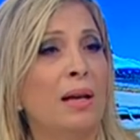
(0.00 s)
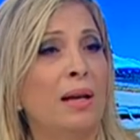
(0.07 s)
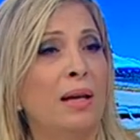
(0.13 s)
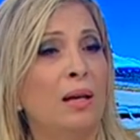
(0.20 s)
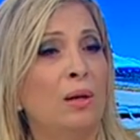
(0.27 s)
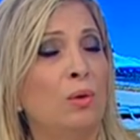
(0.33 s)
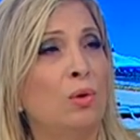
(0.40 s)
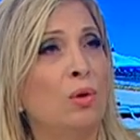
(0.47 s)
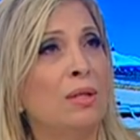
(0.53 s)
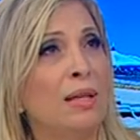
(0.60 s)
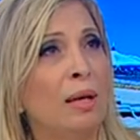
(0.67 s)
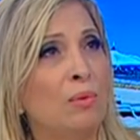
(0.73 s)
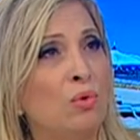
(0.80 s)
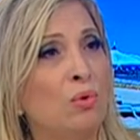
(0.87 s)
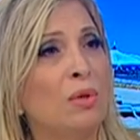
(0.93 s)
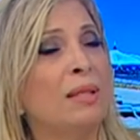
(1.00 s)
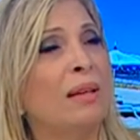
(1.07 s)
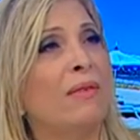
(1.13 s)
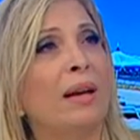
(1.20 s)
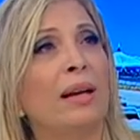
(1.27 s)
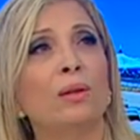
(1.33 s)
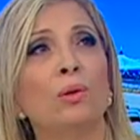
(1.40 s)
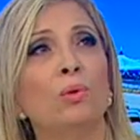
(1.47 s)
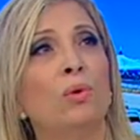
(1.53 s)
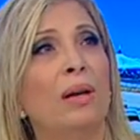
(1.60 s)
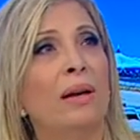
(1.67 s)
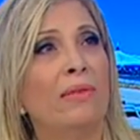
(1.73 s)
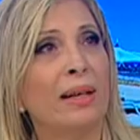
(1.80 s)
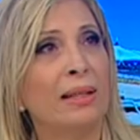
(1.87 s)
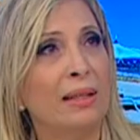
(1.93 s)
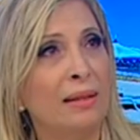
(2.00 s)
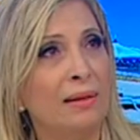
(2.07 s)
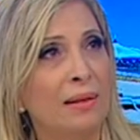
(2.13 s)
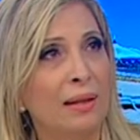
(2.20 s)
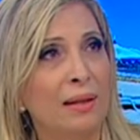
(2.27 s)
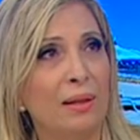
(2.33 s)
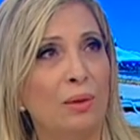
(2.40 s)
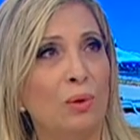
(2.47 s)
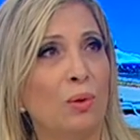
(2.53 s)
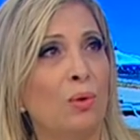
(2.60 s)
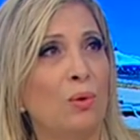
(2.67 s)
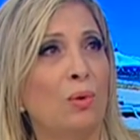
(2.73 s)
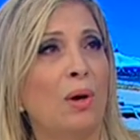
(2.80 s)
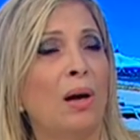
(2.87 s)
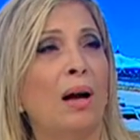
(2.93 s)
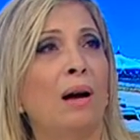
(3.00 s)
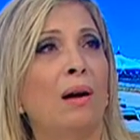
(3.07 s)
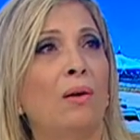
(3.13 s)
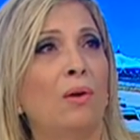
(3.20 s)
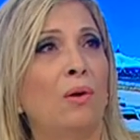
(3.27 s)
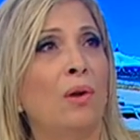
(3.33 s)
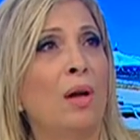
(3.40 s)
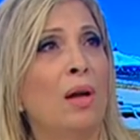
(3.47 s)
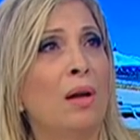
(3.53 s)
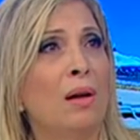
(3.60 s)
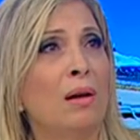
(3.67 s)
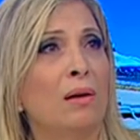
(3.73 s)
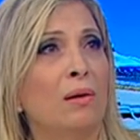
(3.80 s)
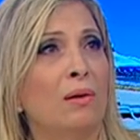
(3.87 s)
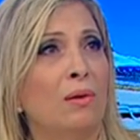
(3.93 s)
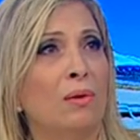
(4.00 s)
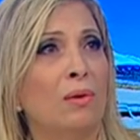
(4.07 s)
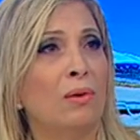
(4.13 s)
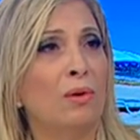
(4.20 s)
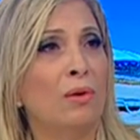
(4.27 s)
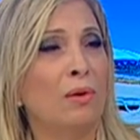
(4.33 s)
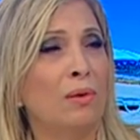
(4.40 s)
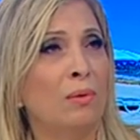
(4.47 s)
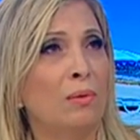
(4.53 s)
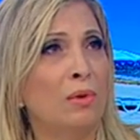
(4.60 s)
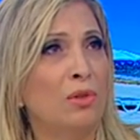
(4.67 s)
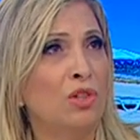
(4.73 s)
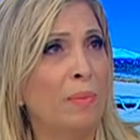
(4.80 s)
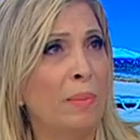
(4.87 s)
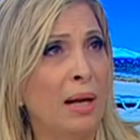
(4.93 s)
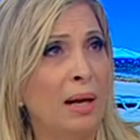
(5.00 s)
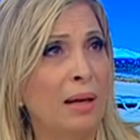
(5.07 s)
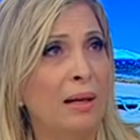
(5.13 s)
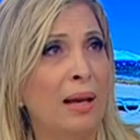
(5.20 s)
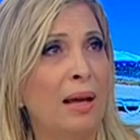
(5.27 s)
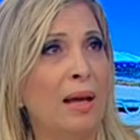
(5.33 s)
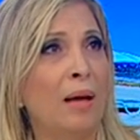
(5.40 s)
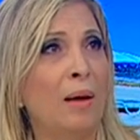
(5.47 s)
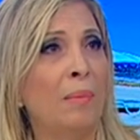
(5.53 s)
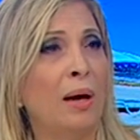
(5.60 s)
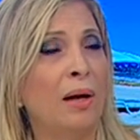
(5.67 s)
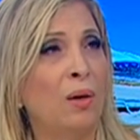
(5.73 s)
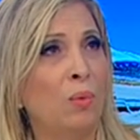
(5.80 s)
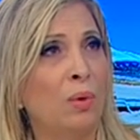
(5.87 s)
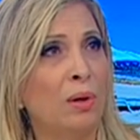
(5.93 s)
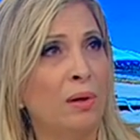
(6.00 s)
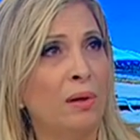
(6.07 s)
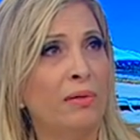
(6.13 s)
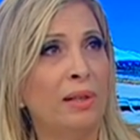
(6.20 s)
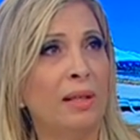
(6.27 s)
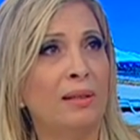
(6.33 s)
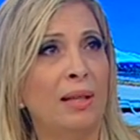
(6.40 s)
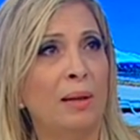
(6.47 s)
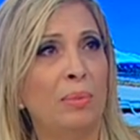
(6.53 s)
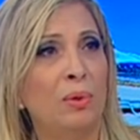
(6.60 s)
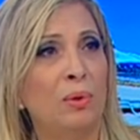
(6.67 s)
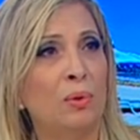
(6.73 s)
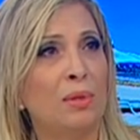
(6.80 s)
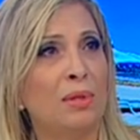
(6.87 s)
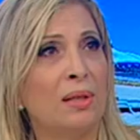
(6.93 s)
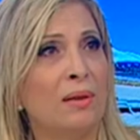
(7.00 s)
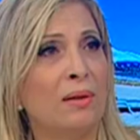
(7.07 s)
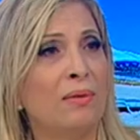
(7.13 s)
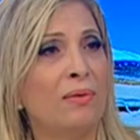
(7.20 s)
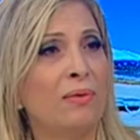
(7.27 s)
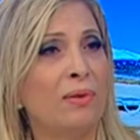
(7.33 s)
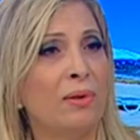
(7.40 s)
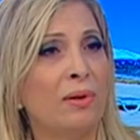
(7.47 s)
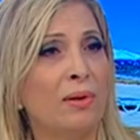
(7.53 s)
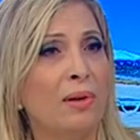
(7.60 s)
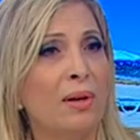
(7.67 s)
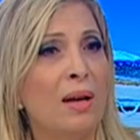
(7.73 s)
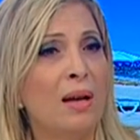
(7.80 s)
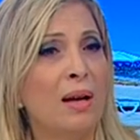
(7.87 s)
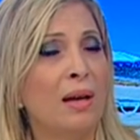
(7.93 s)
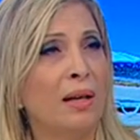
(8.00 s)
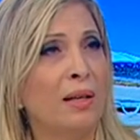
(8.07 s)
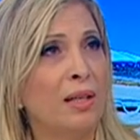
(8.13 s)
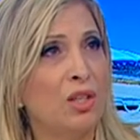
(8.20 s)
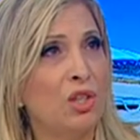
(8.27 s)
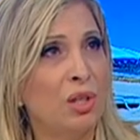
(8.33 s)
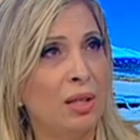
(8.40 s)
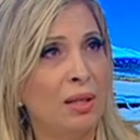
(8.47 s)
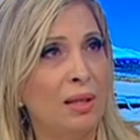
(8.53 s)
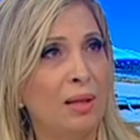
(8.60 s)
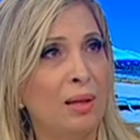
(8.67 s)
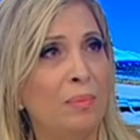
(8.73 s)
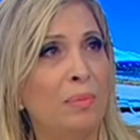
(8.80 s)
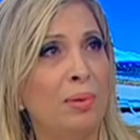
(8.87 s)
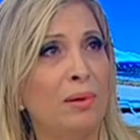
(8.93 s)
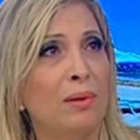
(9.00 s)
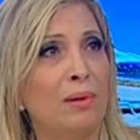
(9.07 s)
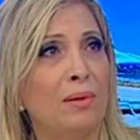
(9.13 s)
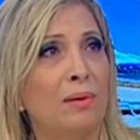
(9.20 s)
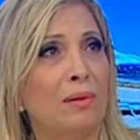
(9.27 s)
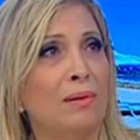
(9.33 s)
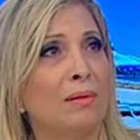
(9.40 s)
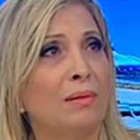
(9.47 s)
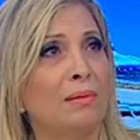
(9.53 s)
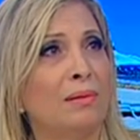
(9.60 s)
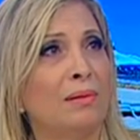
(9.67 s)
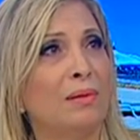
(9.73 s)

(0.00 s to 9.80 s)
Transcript: Et le deuxième jour, ça va être de la variété, donc il y aura euh, euh, Jamal Allam, Anwar, Nadia Ben Youssef, euh, Ayashidib. Chacun